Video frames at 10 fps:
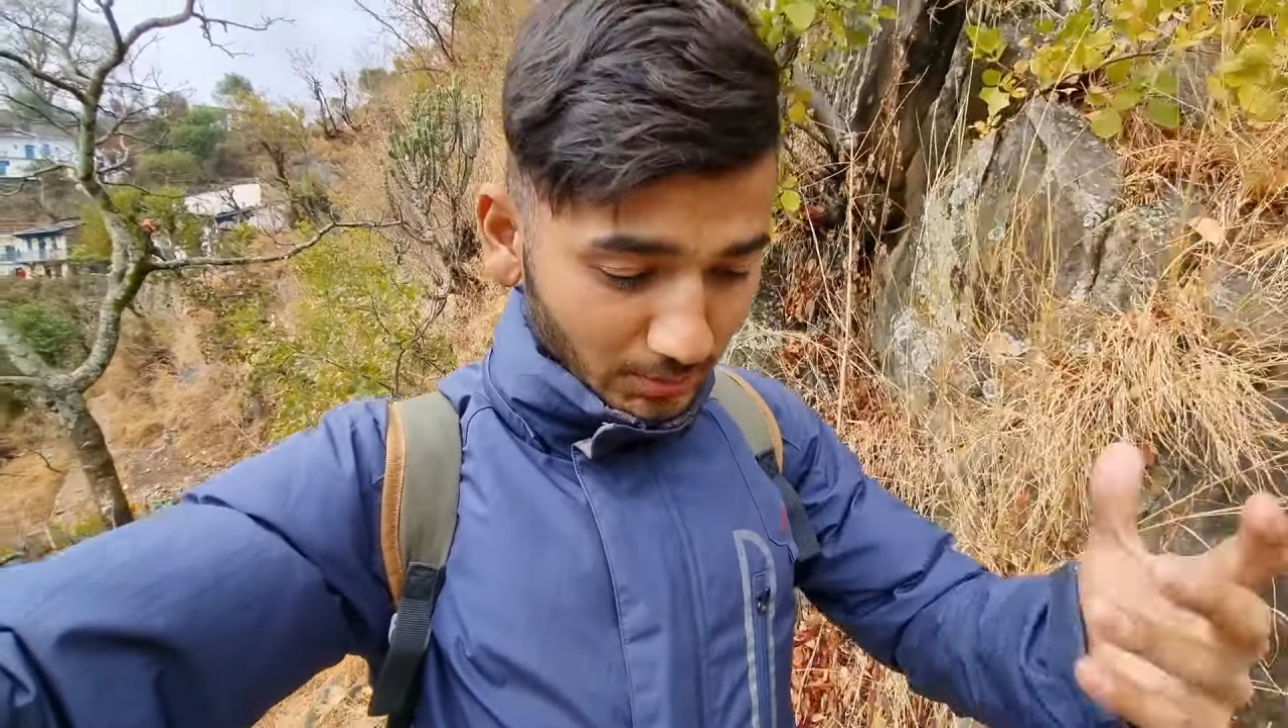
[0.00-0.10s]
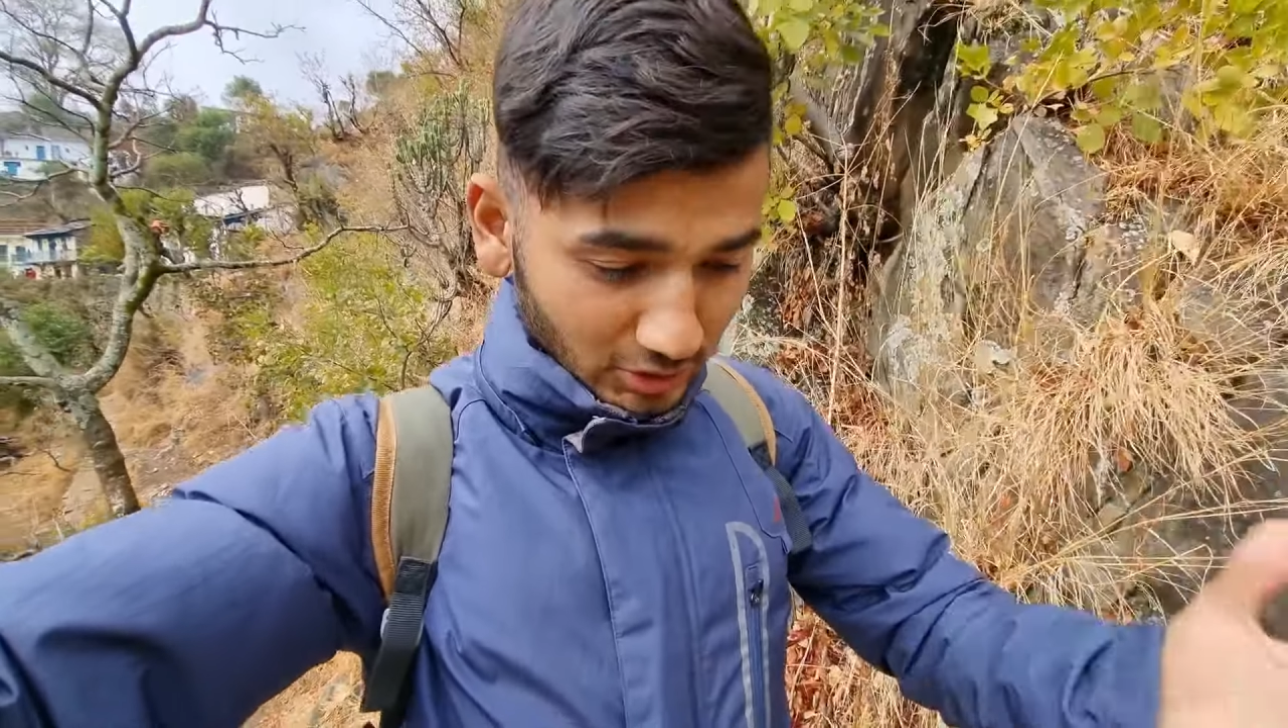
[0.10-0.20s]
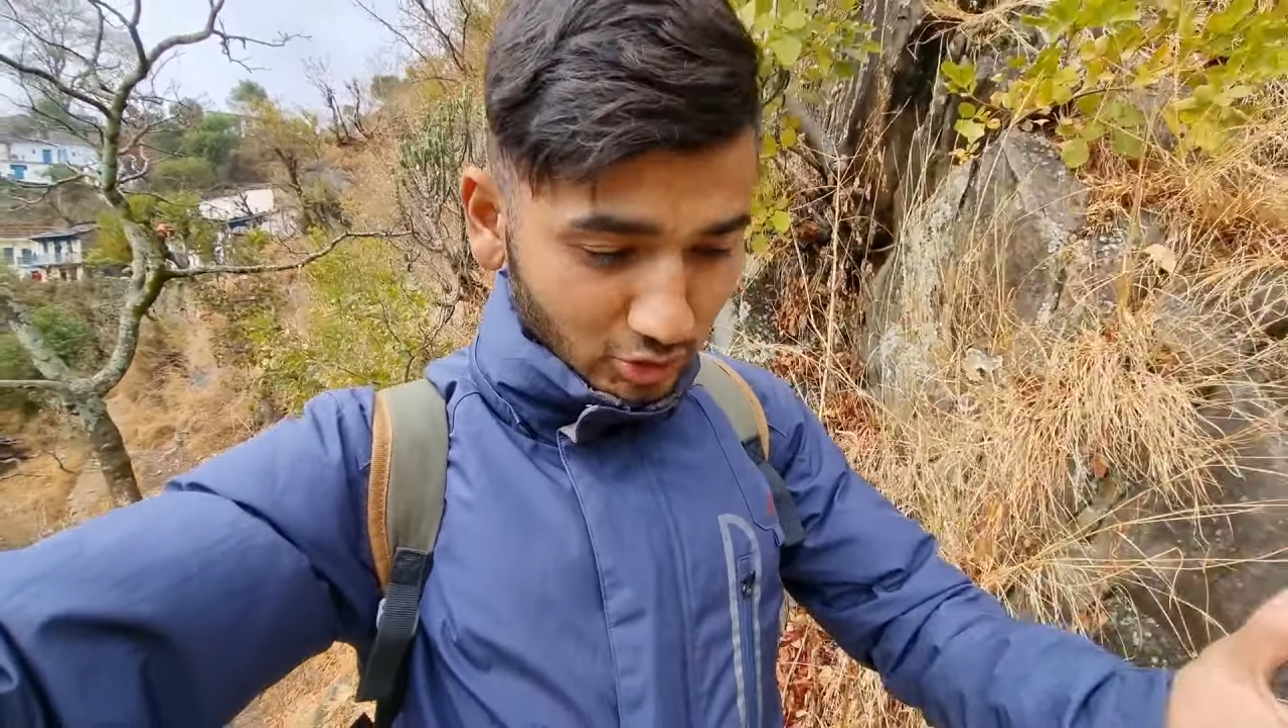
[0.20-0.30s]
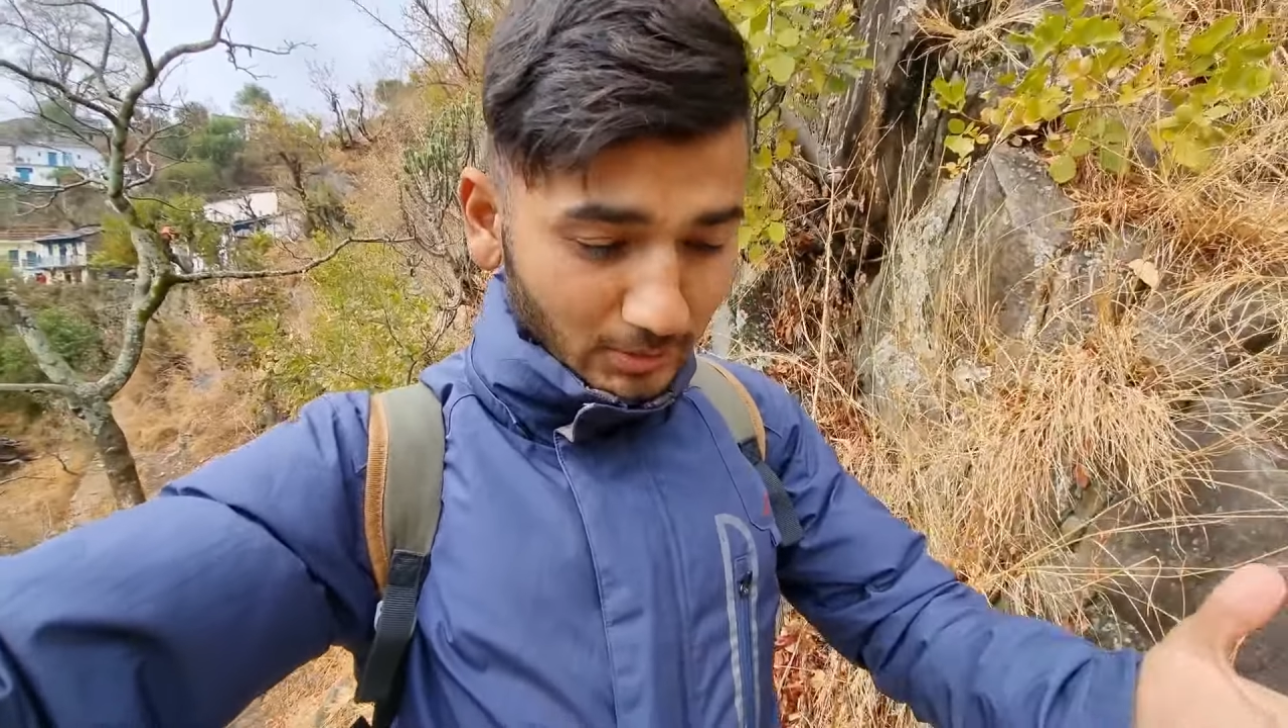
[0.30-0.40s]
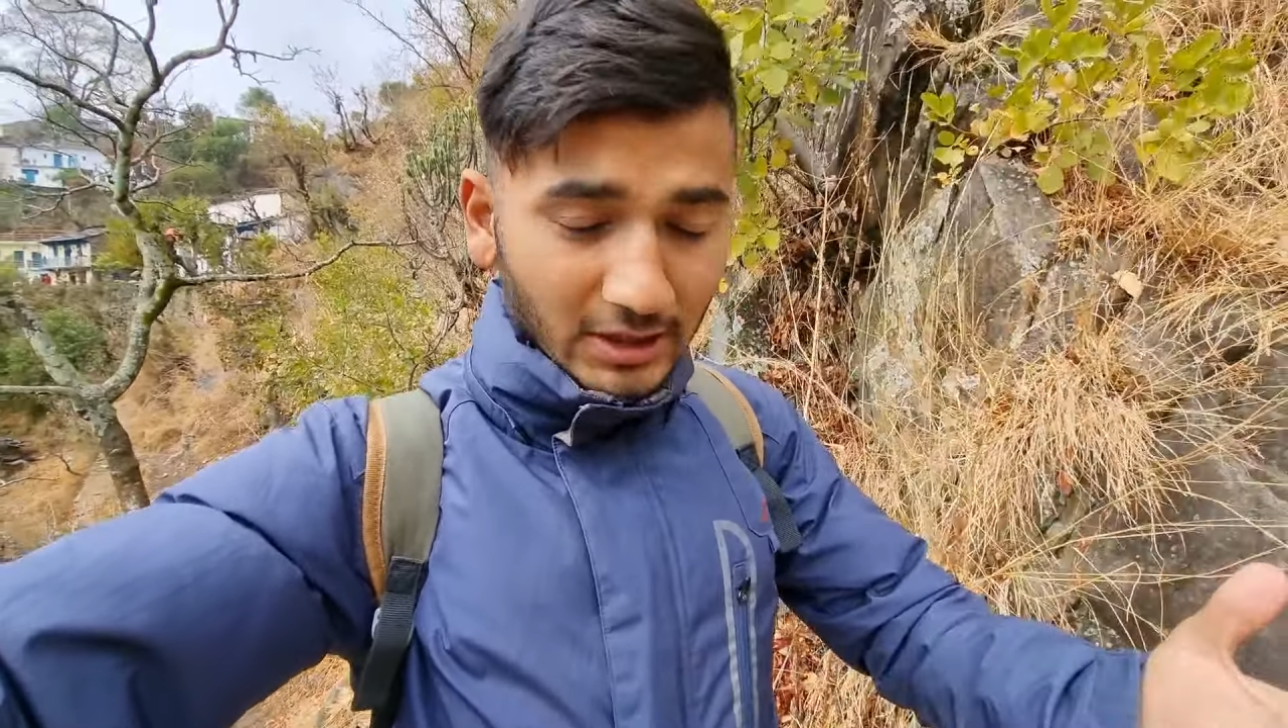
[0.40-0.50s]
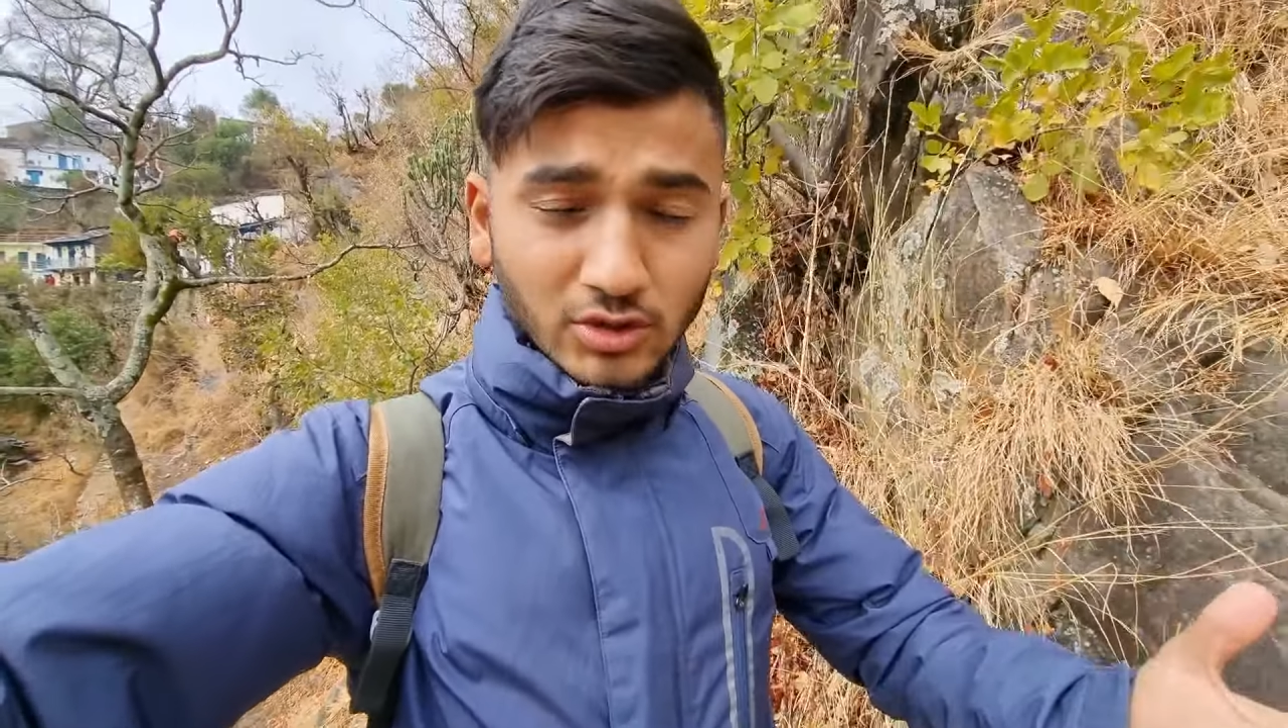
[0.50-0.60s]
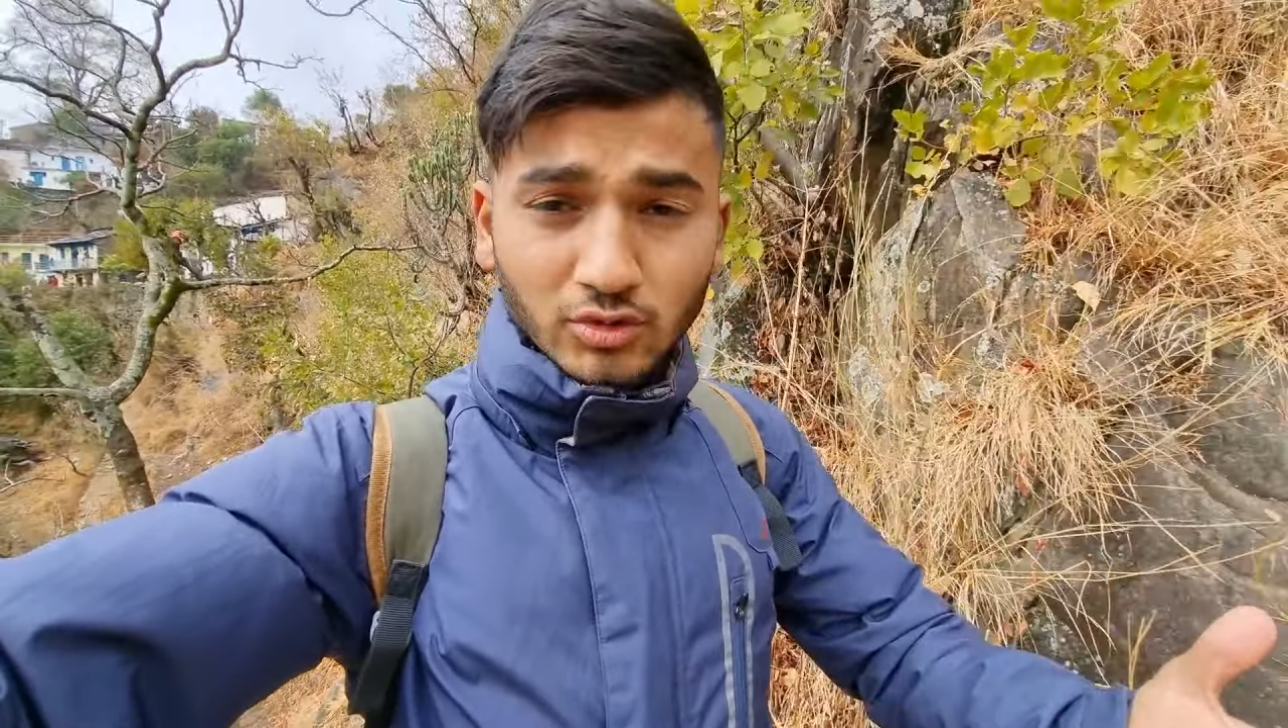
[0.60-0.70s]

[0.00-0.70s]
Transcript: परसों बारिश